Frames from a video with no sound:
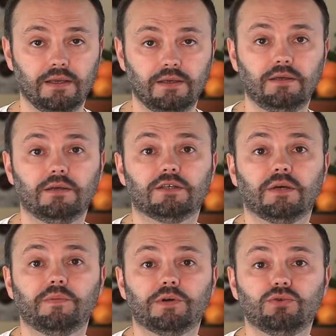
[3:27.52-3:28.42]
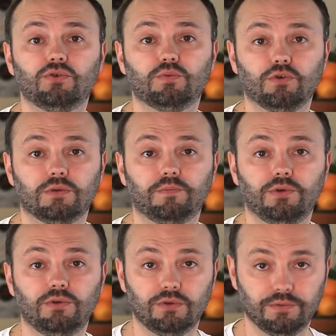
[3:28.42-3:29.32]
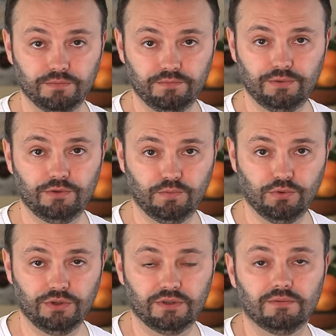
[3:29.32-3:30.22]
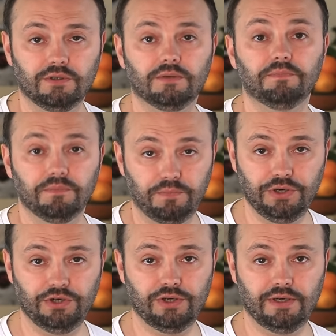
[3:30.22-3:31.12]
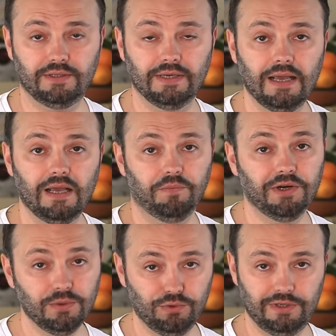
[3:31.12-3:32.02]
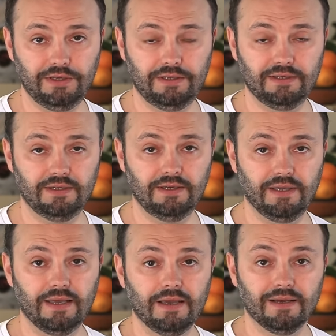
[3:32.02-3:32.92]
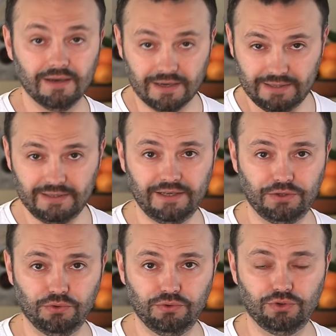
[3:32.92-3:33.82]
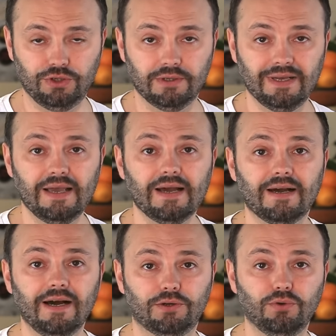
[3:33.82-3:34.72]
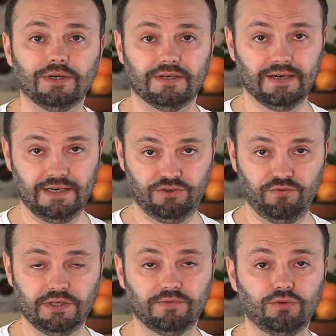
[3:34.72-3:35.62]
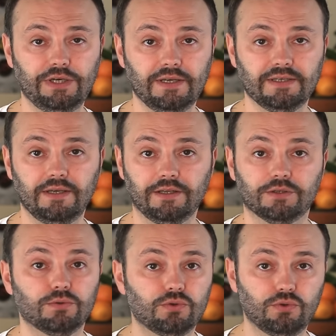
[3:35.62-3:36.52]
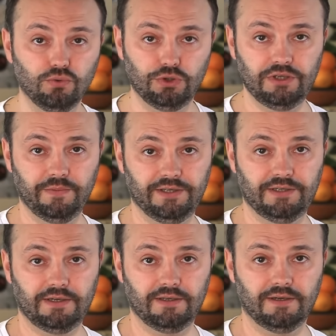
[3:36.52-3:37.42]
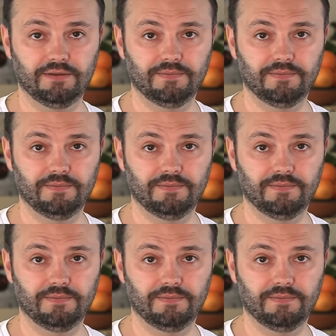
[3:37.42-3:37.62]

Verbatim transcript: И самый простой способ ее испортить – это пережарить. Поэтому следите за ней. Разрезайте кусочки. Как только красного мяса внутри не осталось, тут же снимайте с огня.